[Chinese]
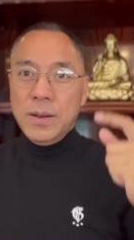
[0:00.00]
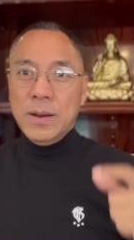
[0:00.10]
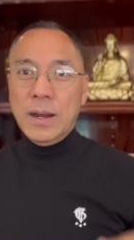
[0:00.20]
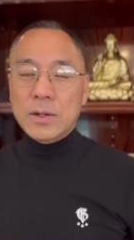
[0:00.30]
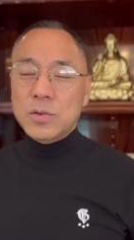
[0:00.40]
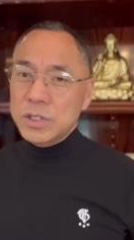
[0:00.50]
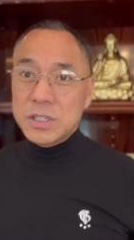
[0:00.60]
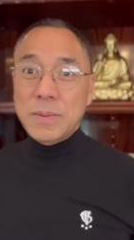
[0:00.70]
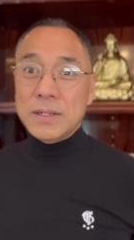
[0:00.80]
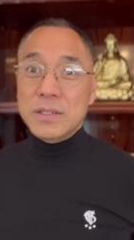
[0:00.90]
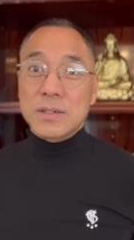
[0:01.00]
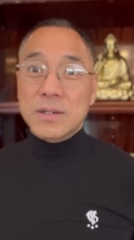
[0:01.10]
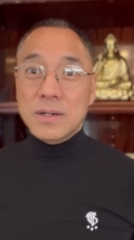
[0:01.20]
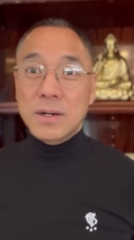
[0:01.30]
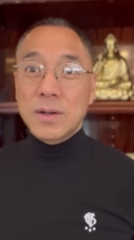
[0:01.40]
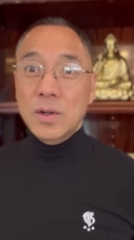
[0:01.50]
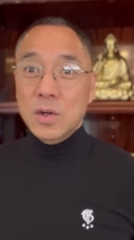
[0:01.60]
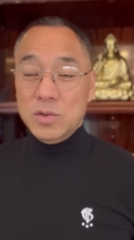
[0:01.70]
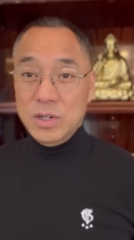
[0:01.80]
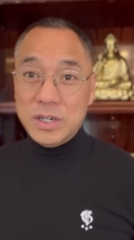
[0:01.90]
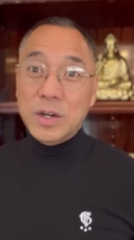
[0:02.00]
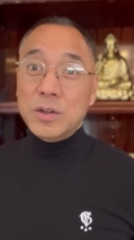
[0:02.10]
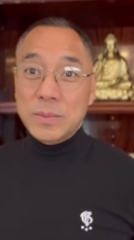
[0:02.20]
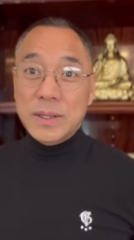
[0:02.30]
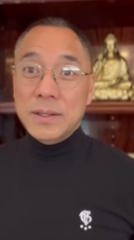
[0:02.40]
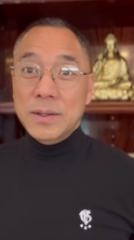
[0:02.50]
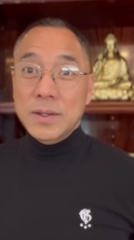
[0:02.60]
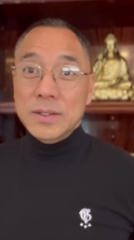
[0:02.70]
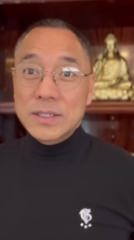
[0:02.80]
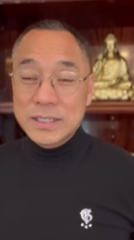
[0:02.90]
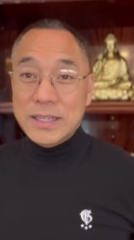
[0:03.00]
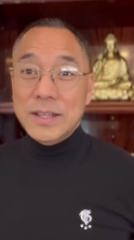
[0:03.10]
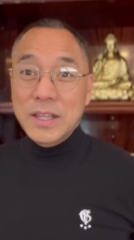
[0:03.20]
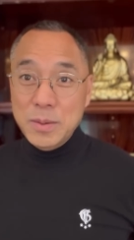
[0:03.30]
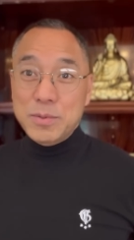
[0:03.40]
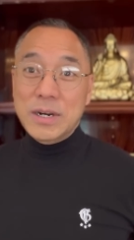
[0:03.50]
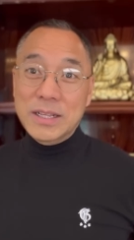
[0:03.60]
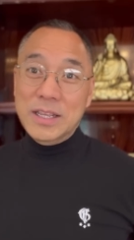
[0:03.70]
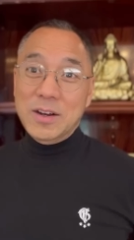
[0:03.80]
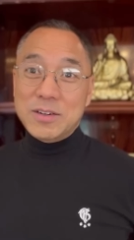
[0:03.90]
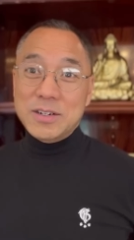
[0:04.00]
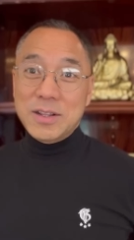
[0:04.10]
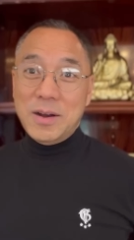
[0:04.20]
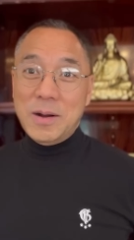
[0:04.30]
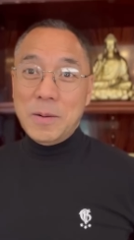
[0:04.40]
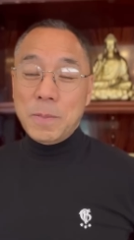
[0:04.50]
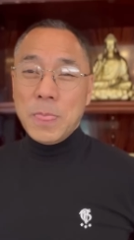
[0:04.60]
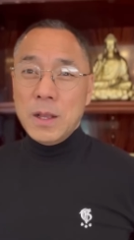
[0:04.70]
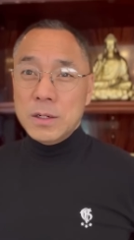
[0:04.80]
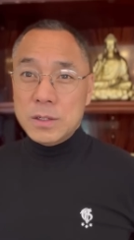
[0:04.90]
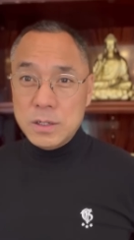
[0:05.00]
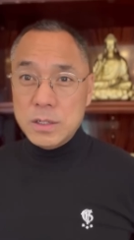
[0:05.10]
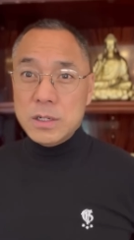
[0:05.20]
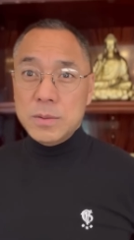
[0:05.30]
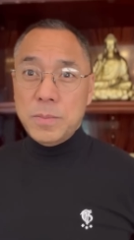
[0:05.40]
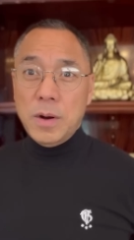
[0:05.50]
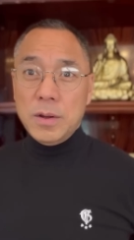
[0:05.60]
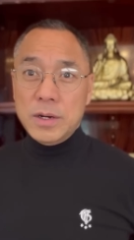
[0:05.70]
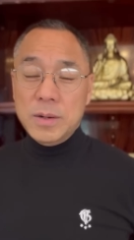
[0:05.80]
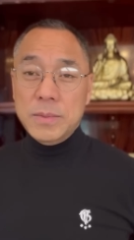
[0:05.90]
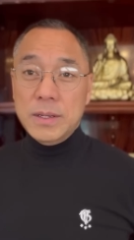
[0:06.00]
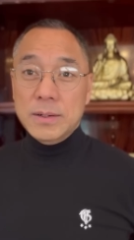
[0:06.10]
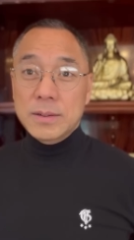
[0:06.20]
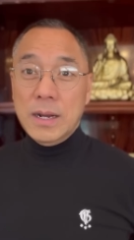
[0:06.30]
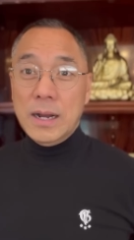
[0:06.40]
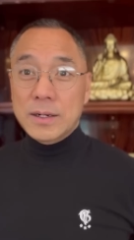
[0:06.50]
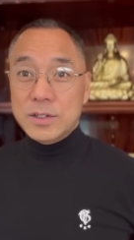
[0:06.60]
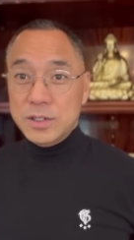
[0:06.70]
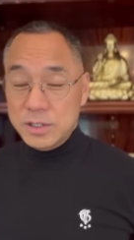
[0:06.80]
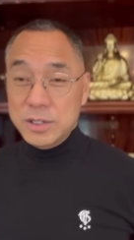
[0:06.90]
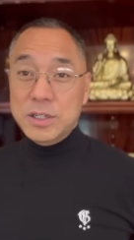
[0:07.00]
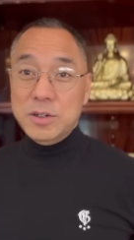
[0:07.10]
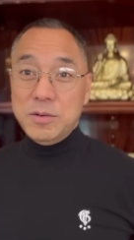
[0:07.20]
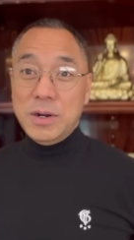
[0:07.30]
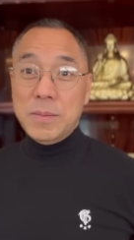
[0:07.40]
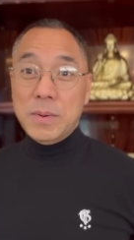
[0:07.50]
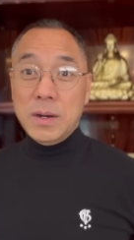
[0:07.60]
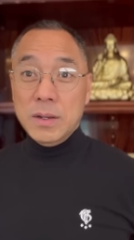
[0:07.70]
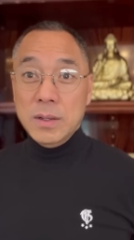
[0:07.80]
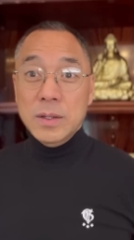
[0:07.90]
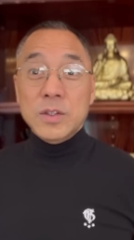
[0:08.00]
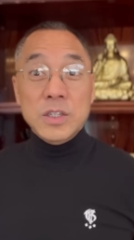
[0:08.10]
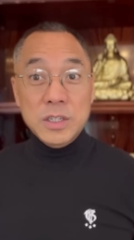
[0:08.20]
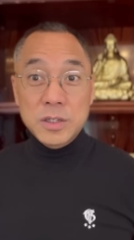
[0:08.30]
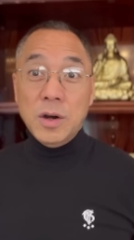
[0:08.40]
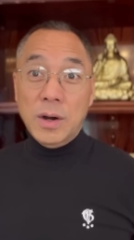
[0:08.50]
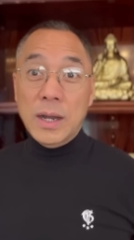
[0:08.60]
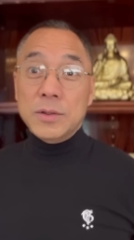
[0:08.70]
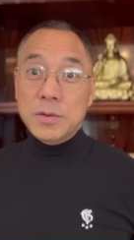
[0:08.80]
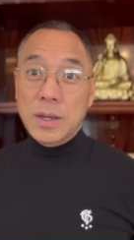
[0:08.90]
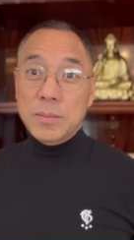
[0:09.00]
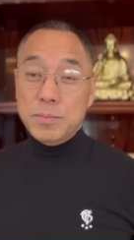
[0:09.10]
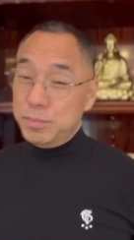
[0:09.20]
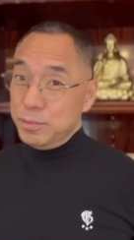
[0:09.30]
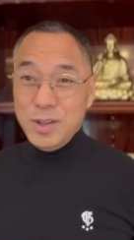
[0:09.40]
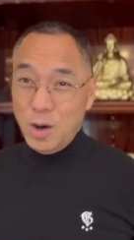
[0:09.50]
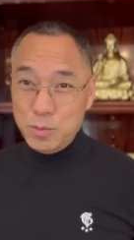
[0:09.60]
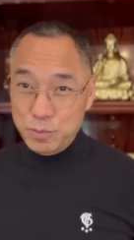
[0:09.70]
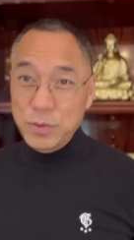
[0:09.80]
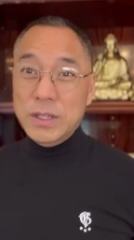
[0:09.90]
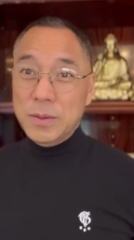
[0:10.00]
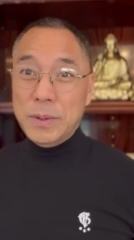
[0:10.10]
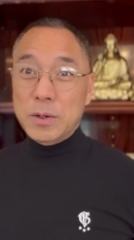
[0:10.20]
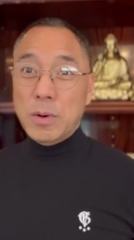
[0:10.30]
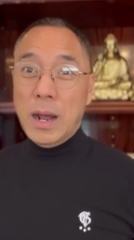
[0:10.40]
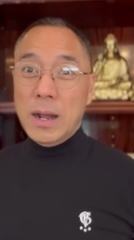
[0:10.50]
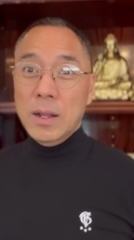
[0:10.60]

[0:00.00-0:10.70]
啊，最起码几十个。所以战友们，你在内部人你要知道啊，支持爆料革命啊，支持新中国联邦，你要安全。不要无谓的被抓，